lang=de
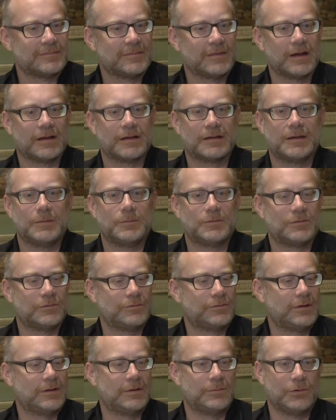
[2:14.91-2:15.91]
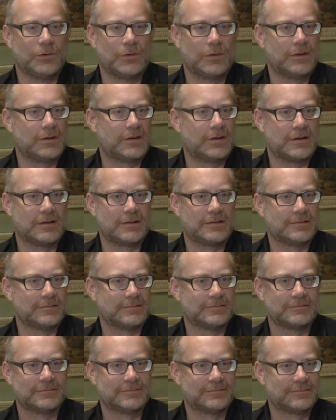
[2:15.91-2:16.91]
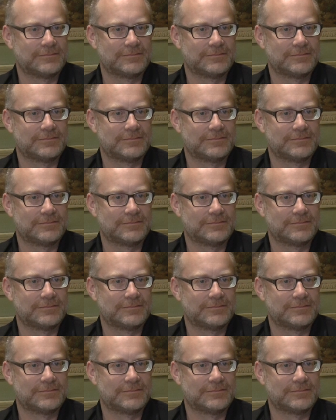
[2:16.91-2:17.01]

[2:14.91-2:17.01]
Da gibt es so viele Möglichkeiten